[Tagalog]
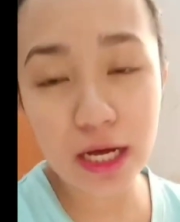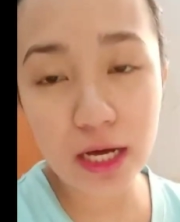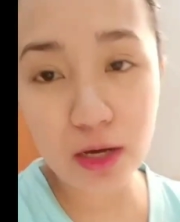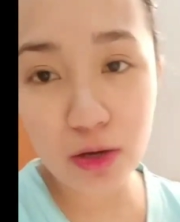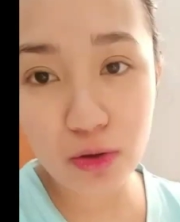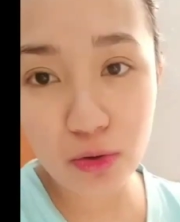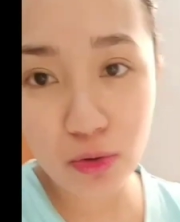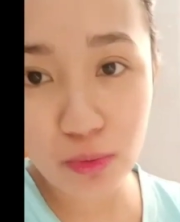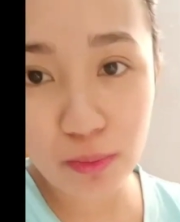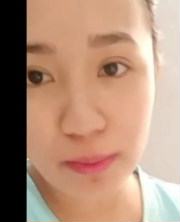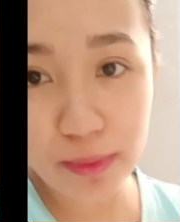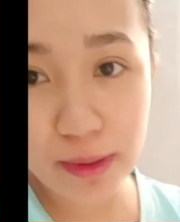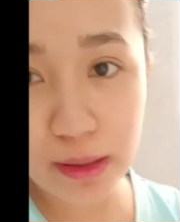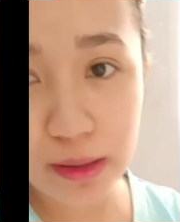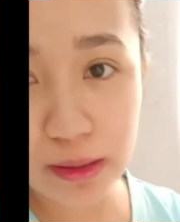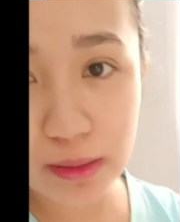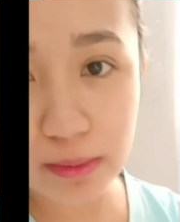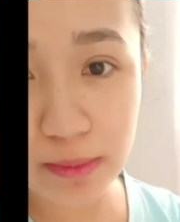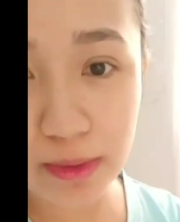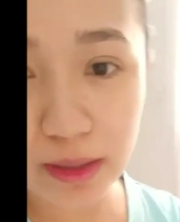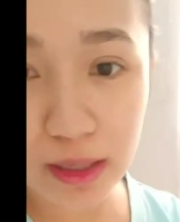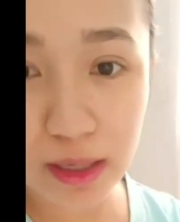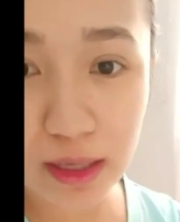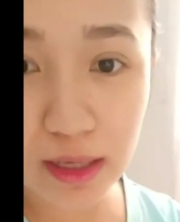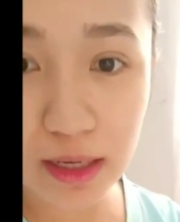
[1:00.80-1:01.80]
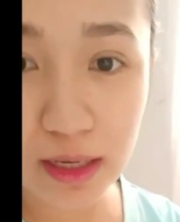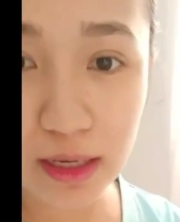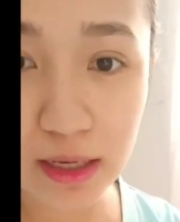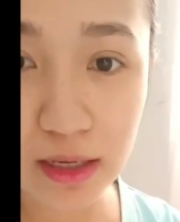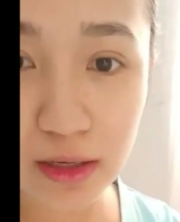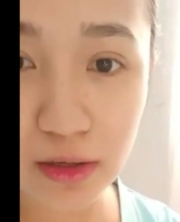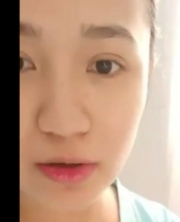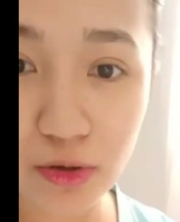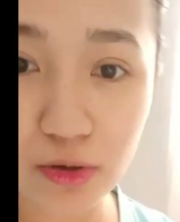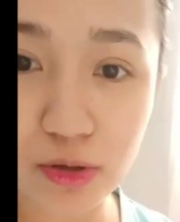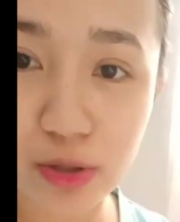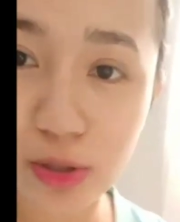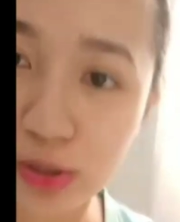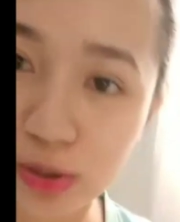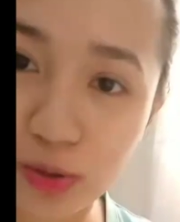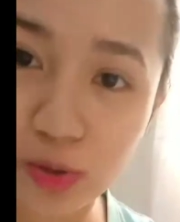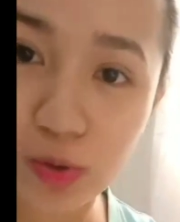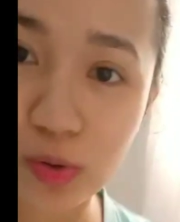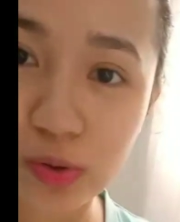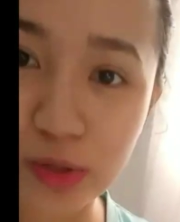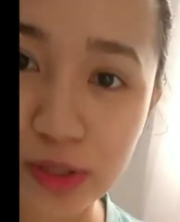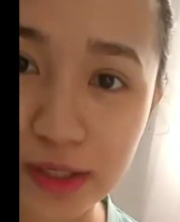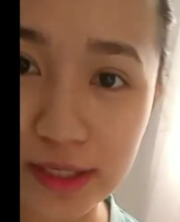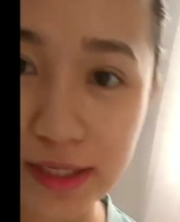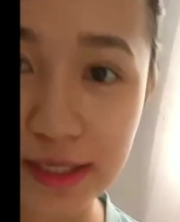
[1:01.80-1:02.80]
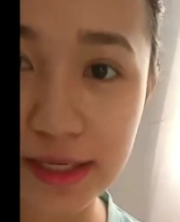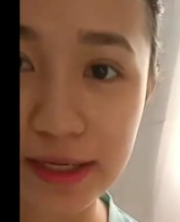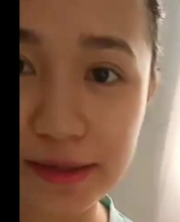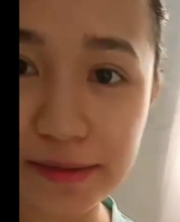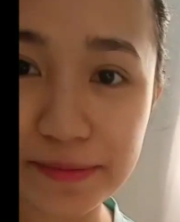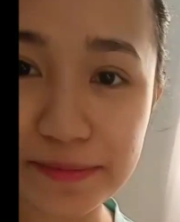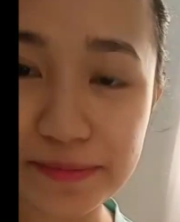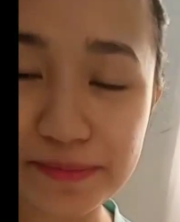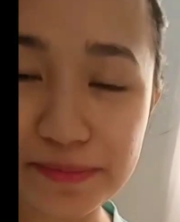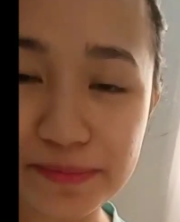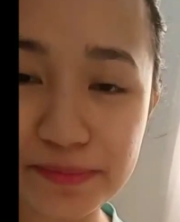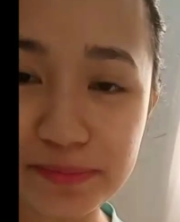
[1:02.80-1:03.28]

na ako para makagora-gora na.